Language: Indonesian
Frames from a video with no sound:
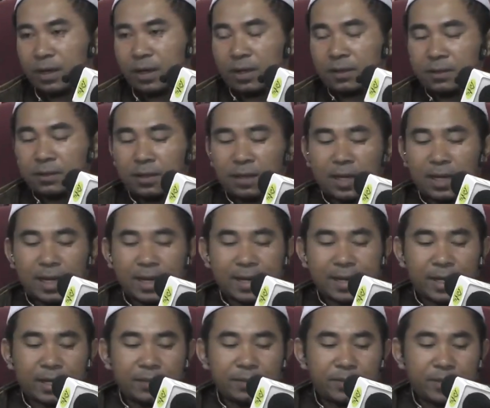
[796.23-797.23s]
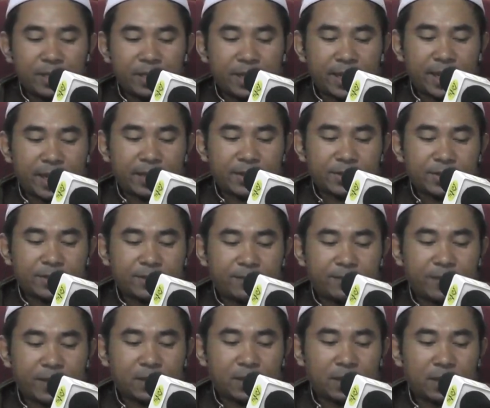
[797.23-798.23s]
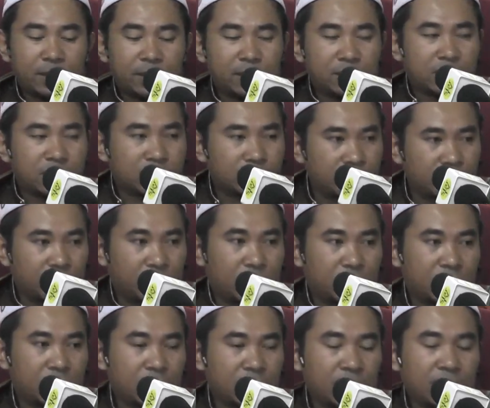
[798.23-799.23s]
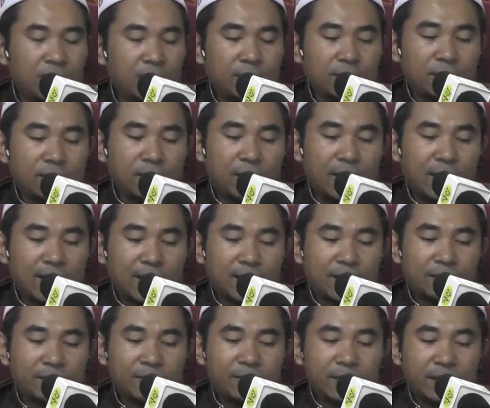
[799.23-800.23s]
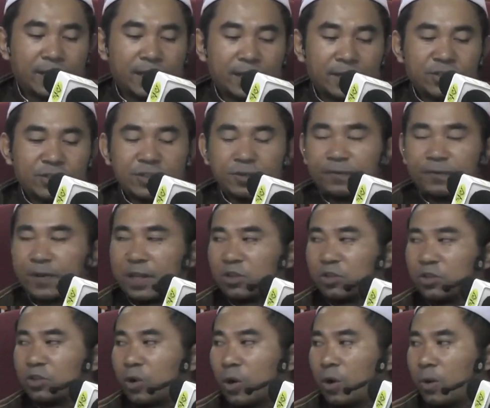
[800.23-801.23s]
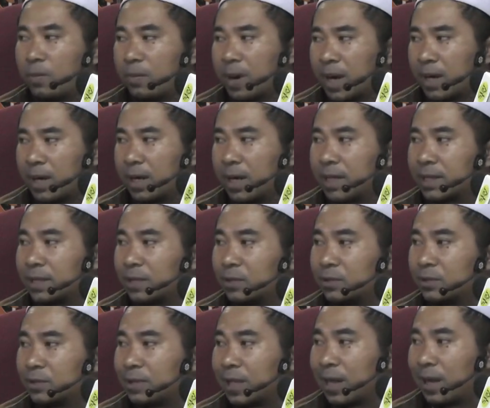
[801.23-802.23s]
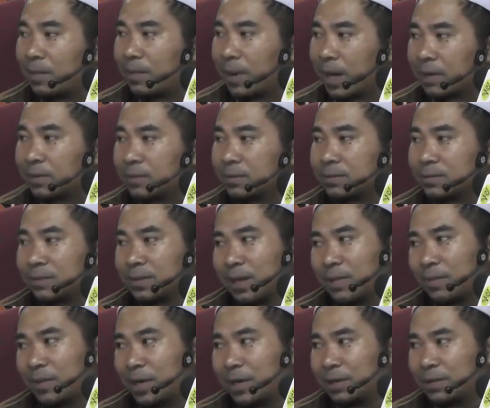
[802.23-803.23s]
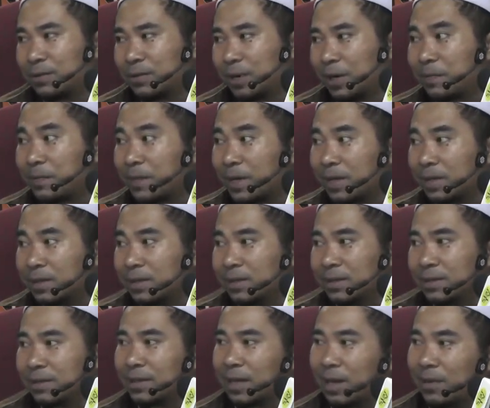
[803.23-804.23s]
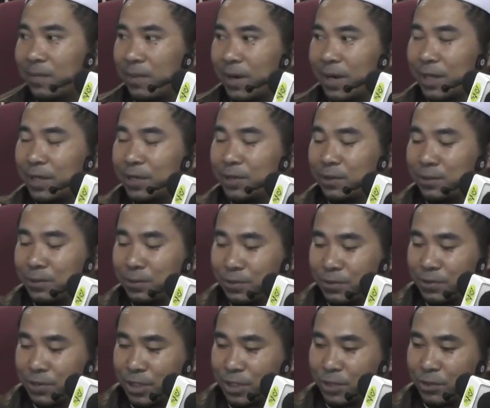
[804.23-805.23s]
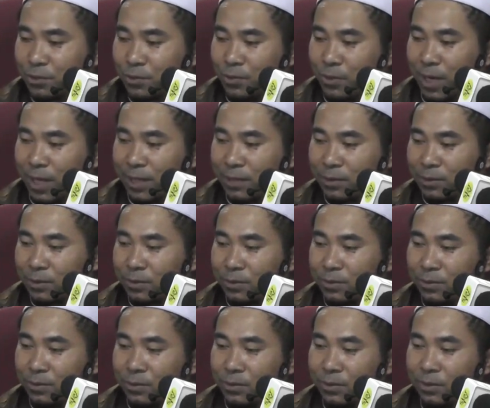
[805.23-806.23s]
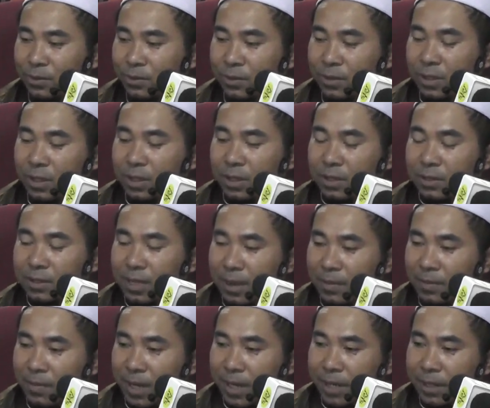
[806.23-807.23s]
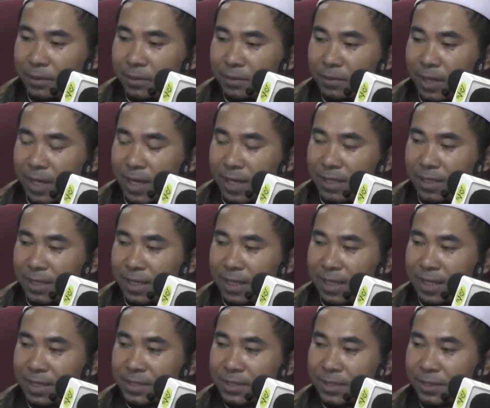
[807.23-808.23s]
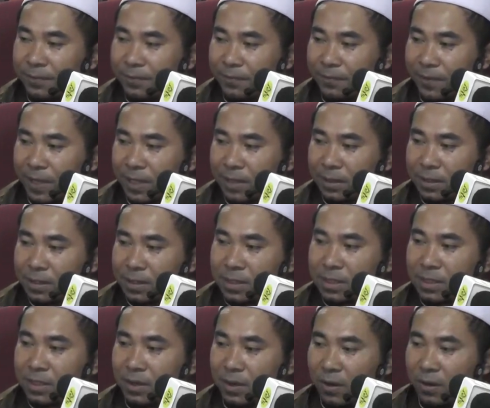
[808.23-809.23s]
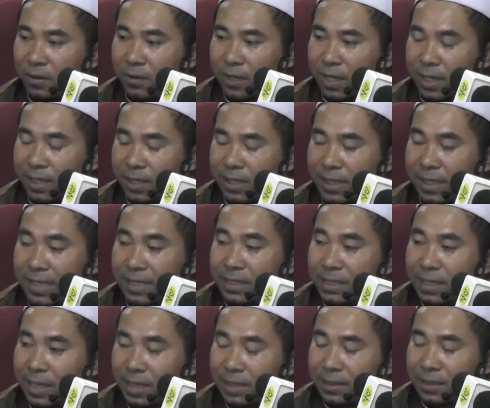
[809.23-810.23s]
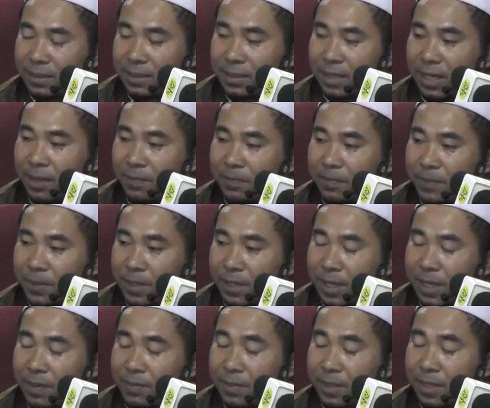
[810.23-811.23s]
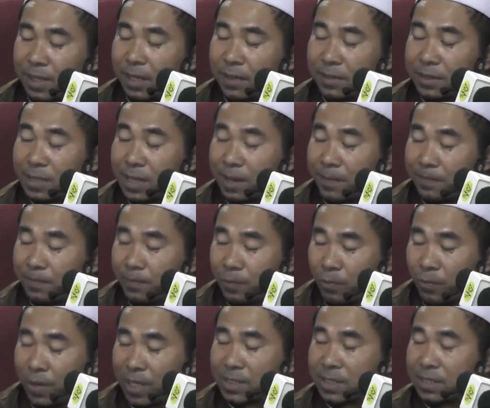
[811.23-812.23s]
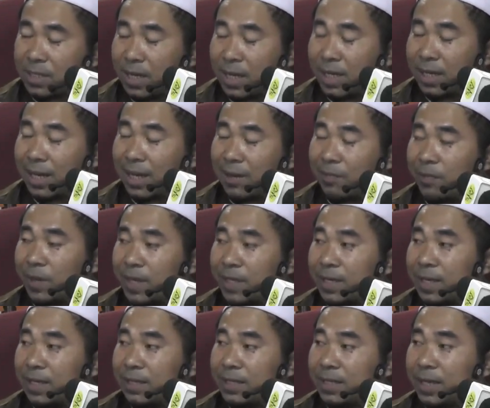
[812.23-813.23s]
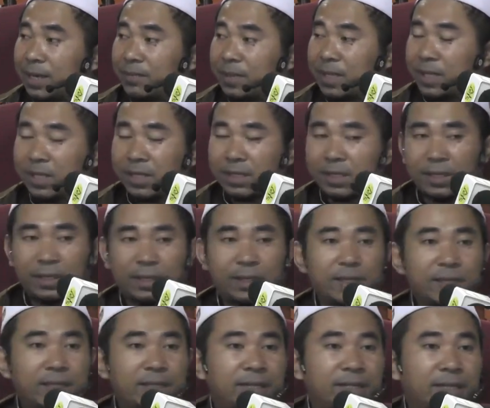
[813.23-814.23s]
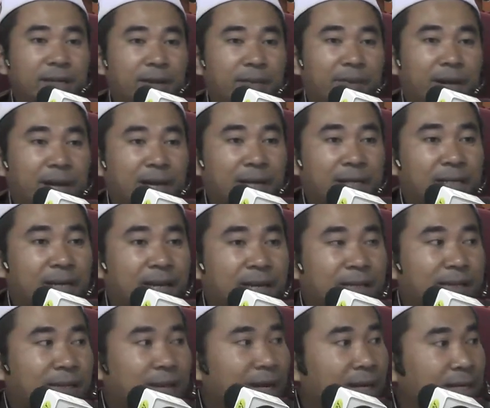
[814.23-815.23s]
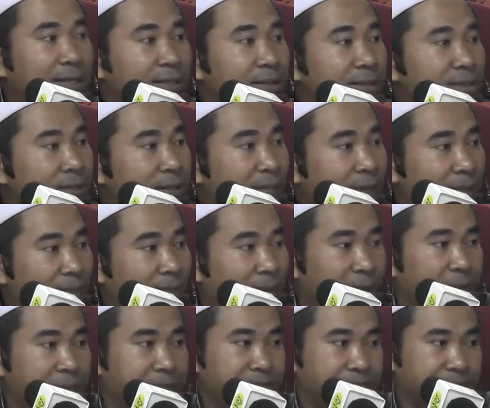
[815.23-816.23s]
Allah akan berikan sifat hirsun. Allah akan berikan sifat tamak atau tamak. Tamak itu apa? Tamak itu sesuatu Eh, tamak itu adalah sifat seseorang yang tidak pernah merasa puas dengan apa yang dia miliki. Ini dinamakan dengan ta tamak.